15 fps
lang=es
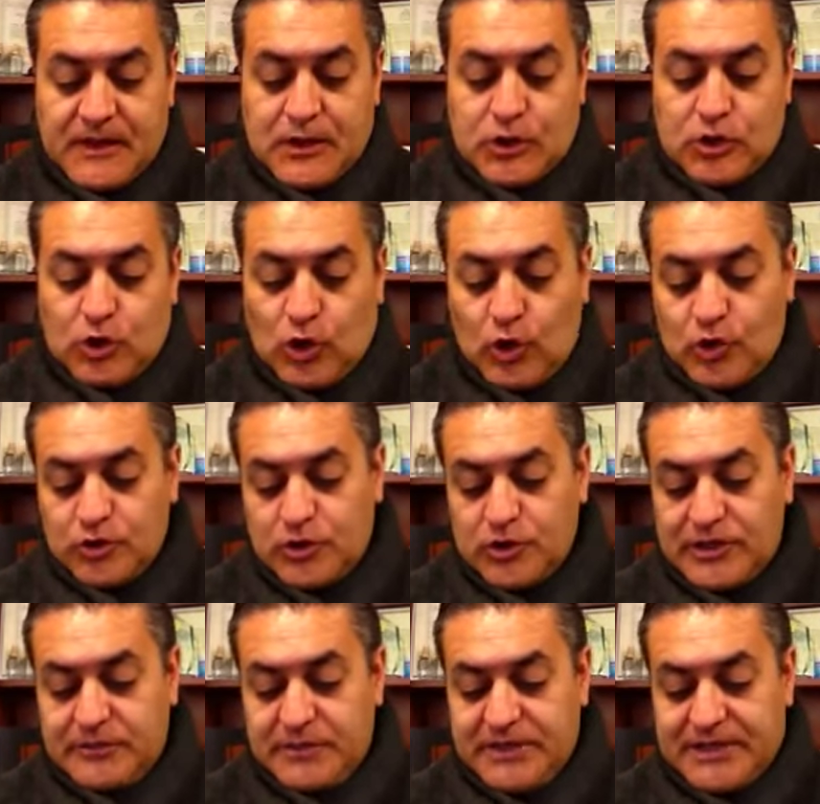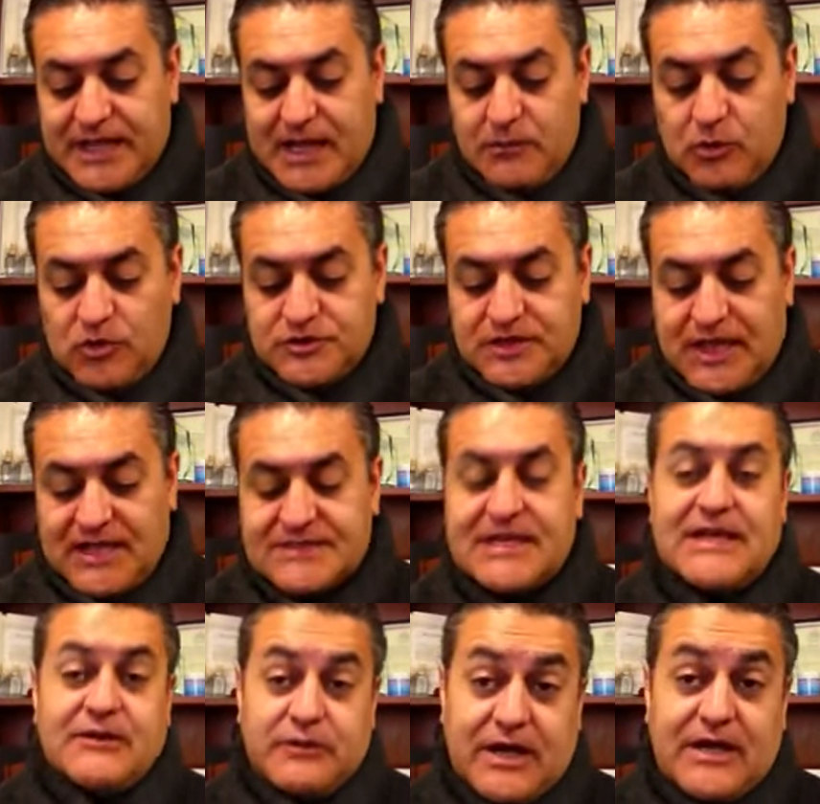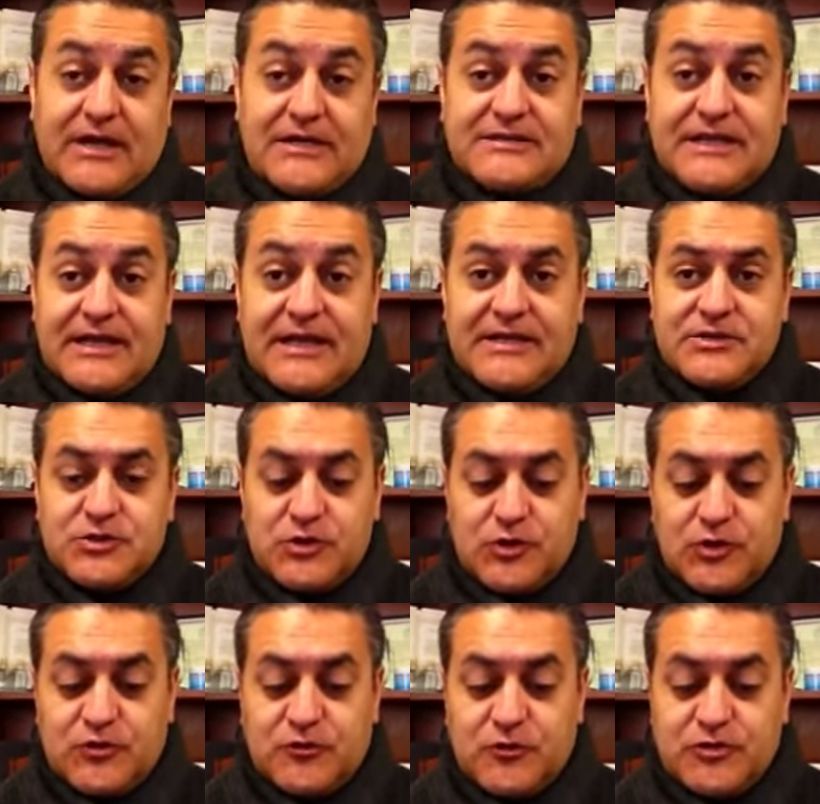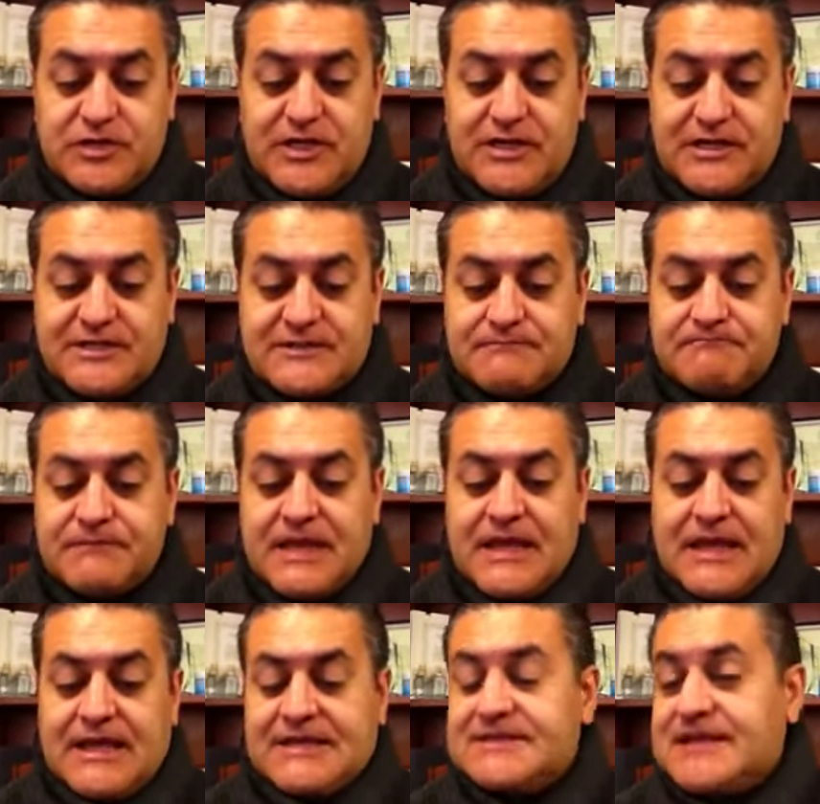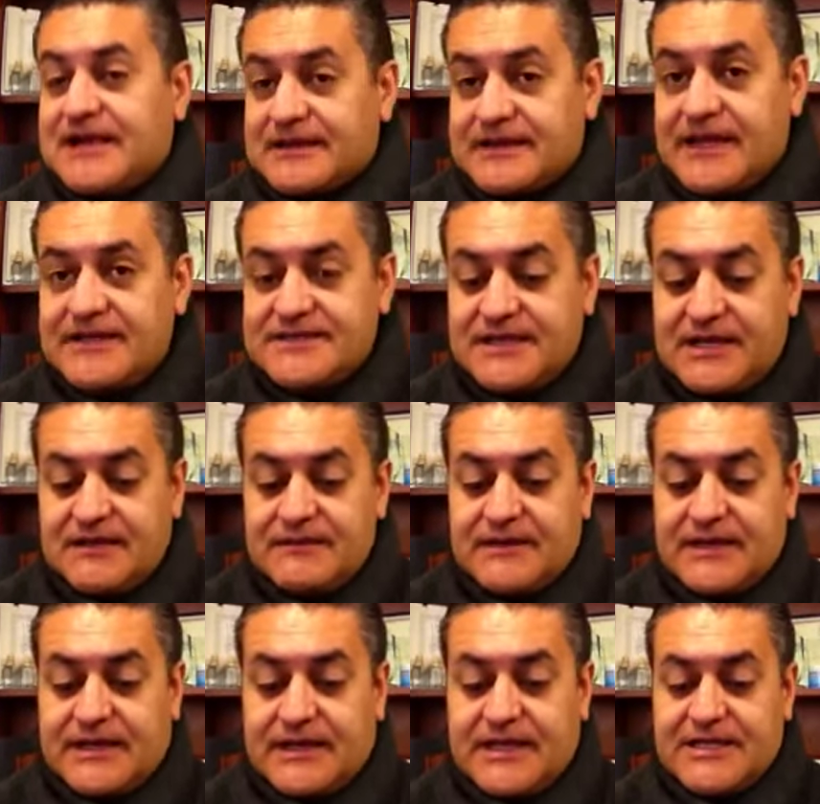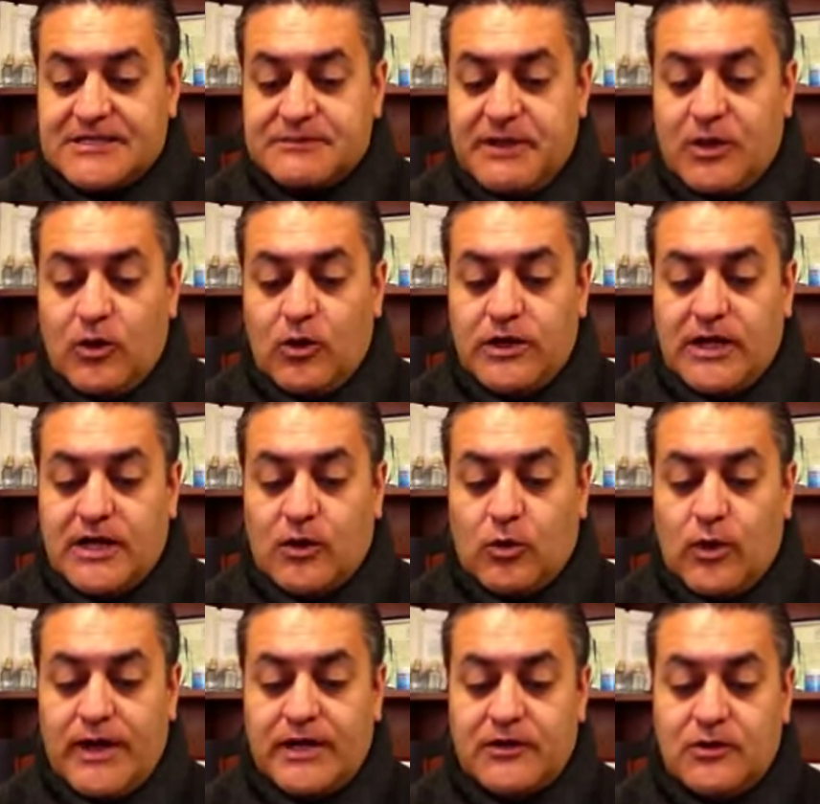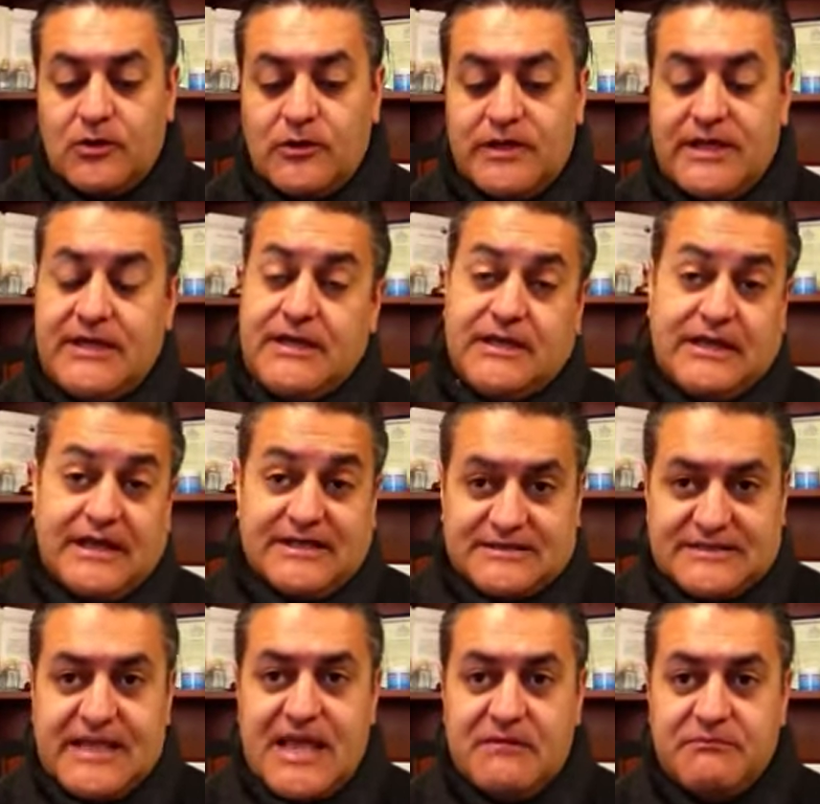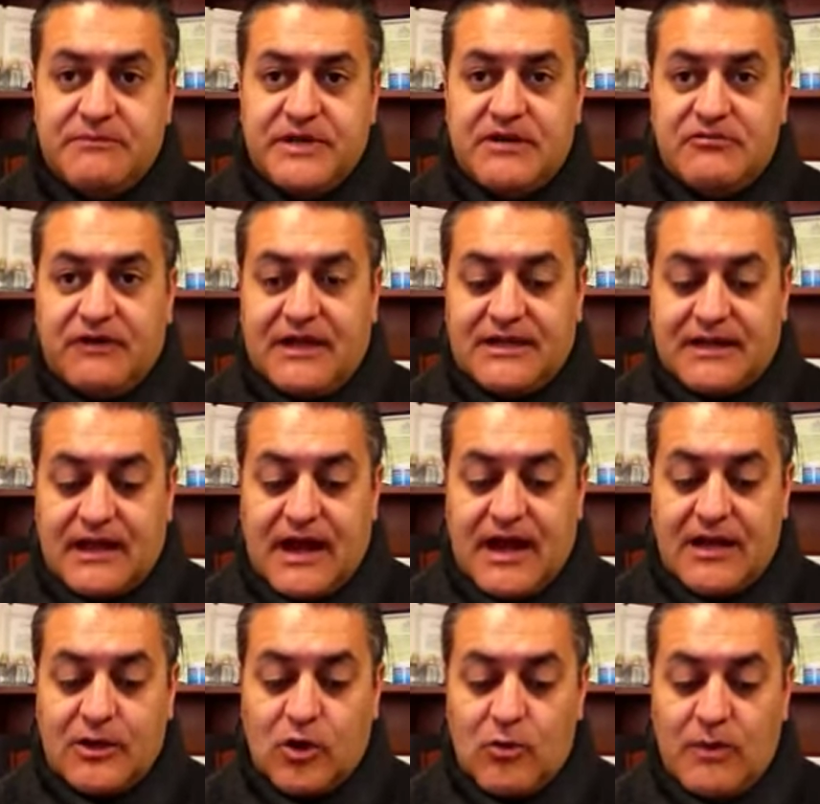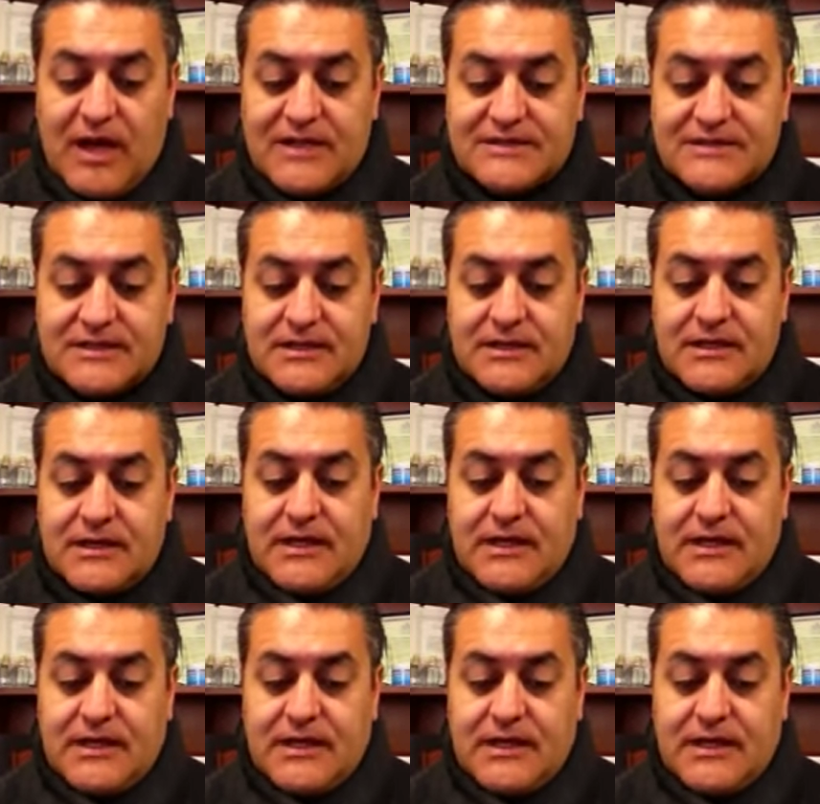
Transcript: No nos limitamos a celebrar el silencio de los fusiles, certeza de que es mejor el acuerdo y que siempre faltará algo más.